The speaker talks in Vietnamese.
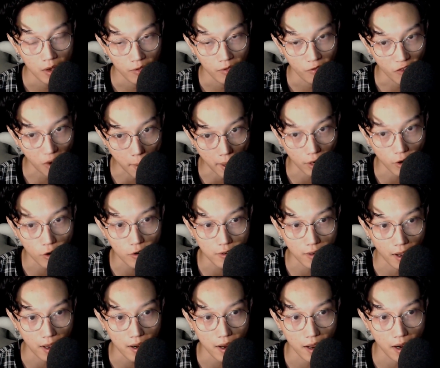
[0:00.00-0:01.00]
Và bạn đó
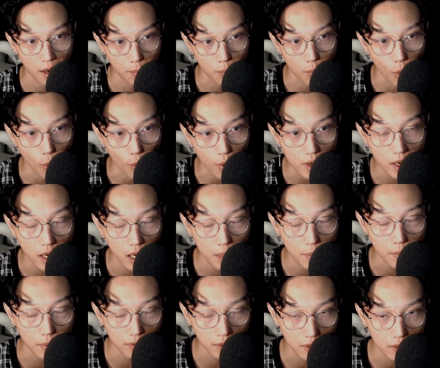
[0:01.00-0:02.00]
kể là mỗi khi
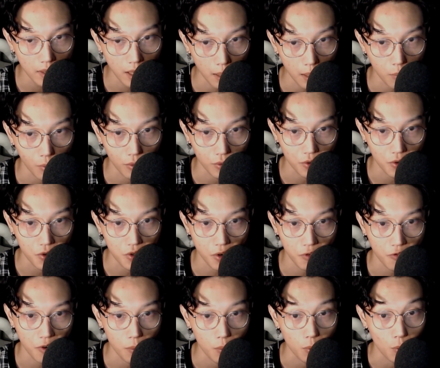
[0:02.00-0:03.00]
mà tất cả mọi người
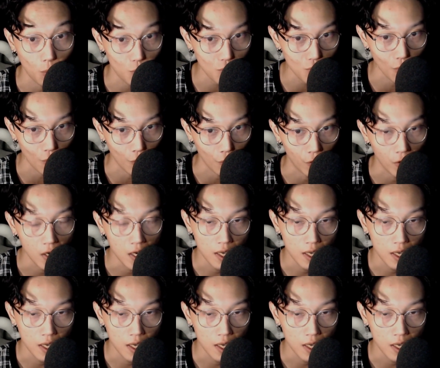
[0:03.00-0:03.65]
trong phòng ngủ rồi,